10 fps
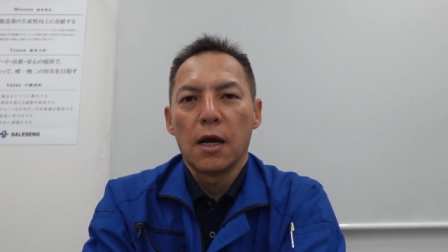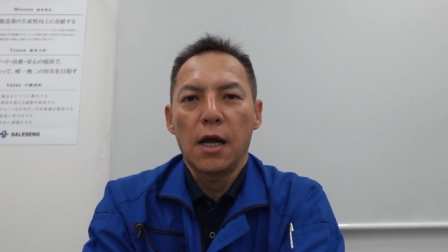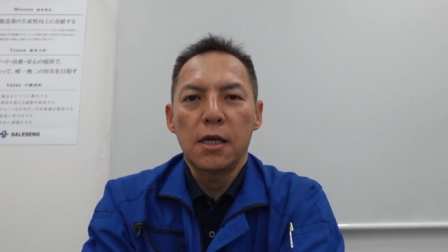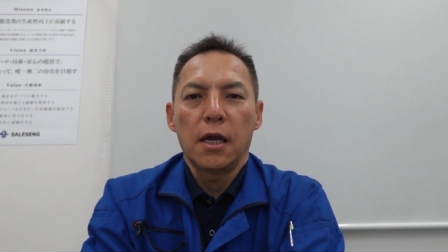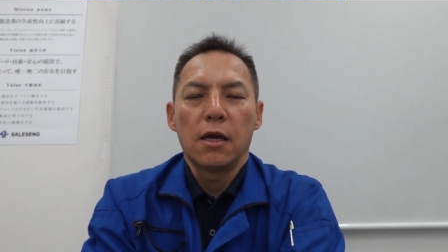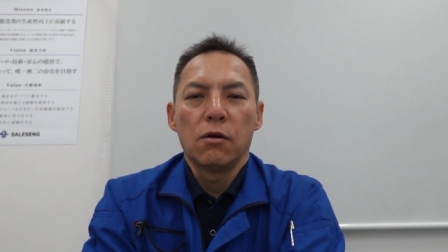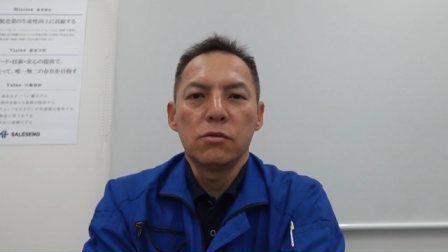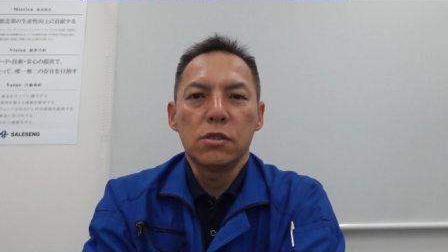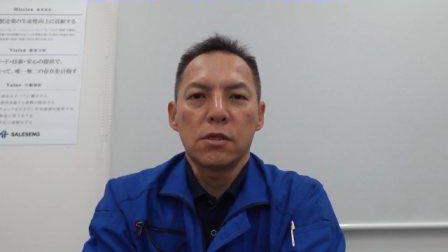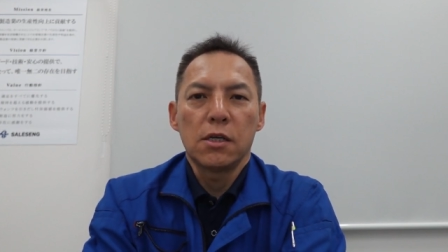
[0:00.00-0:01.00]
はい、えー、
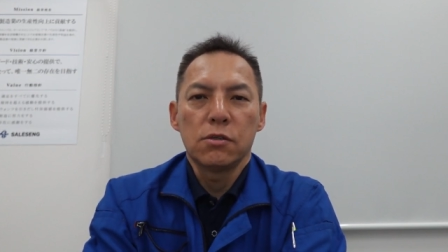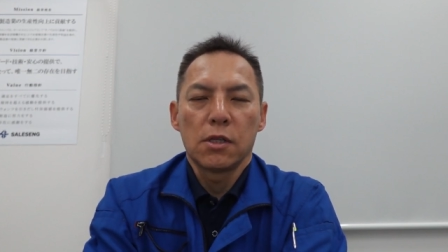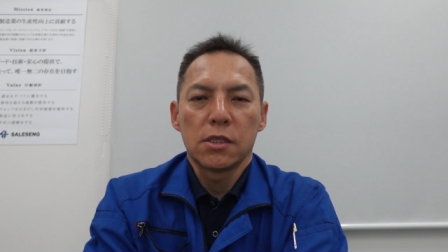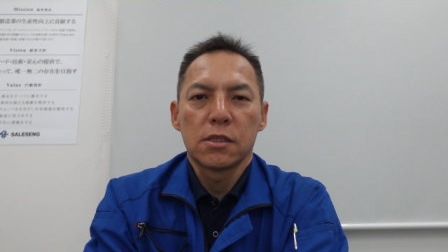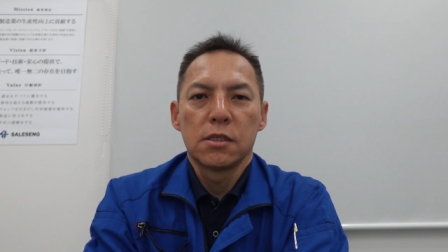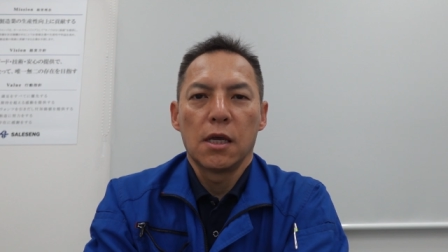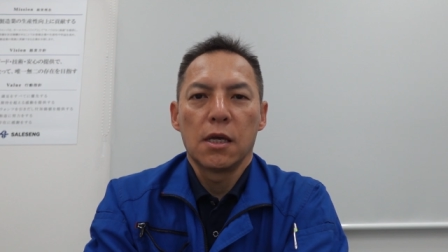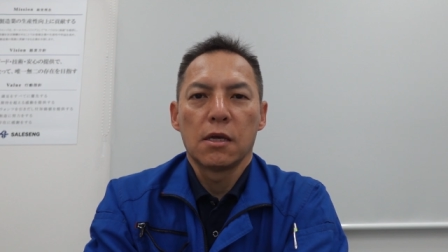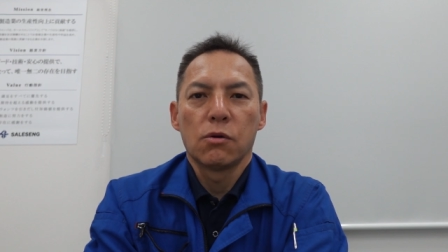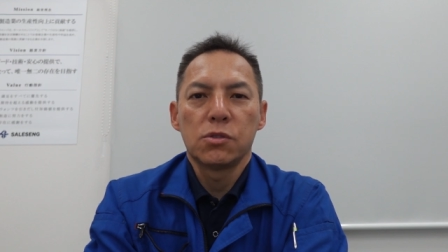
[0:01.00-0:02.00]
本日は以上です、
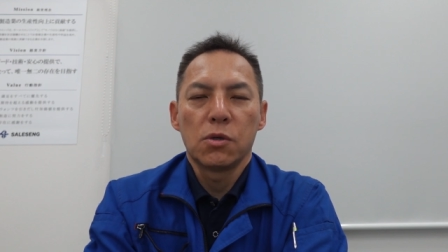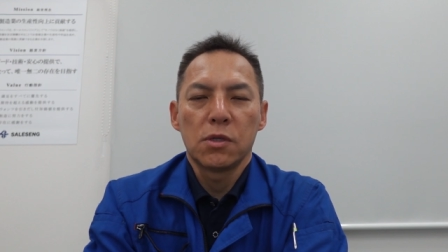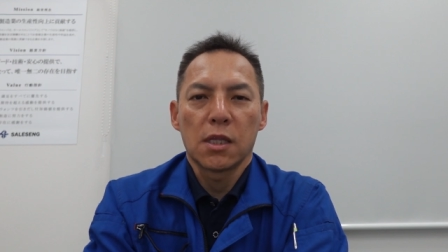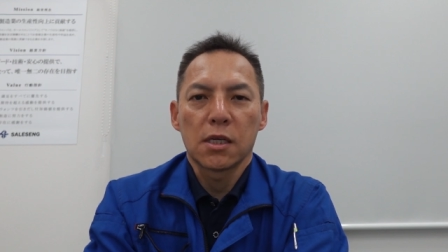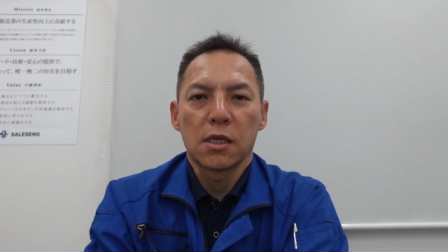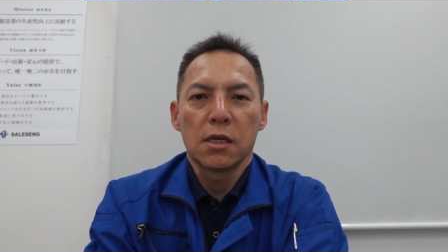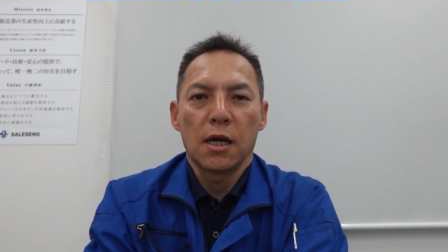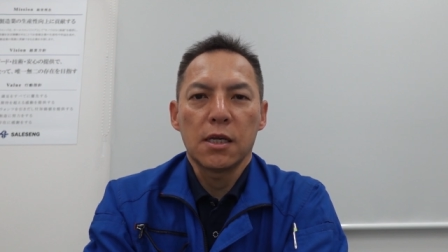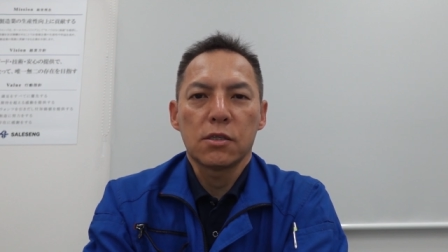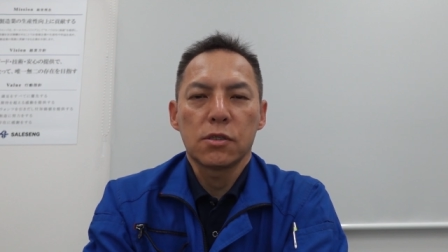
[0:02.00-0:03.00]
えー、ご視聴いただき
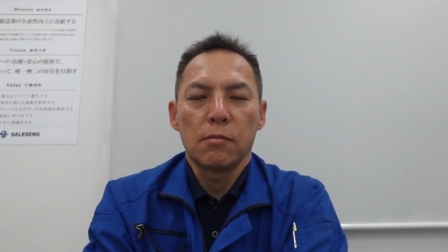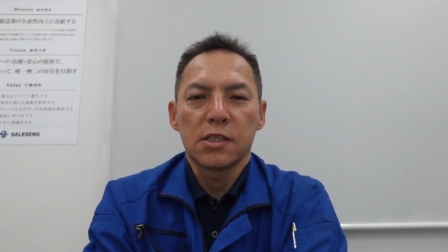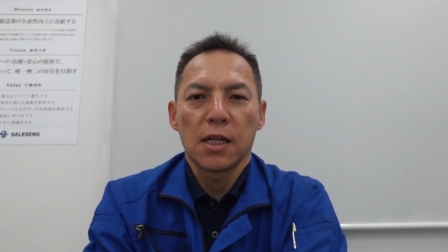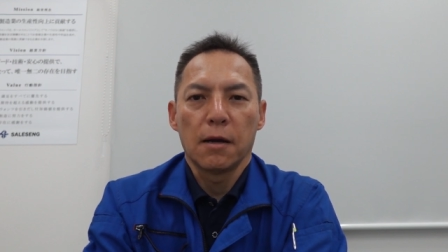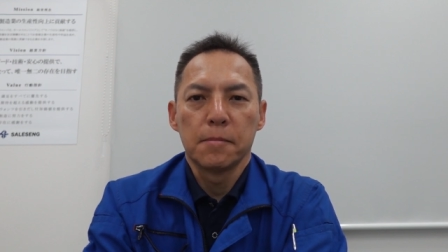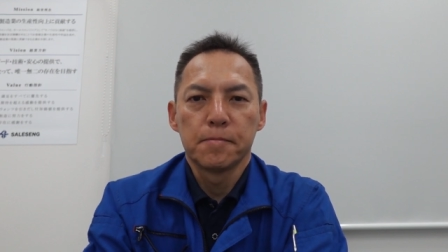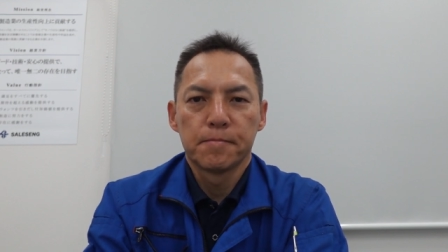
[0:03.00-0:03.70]
ありがとうございました。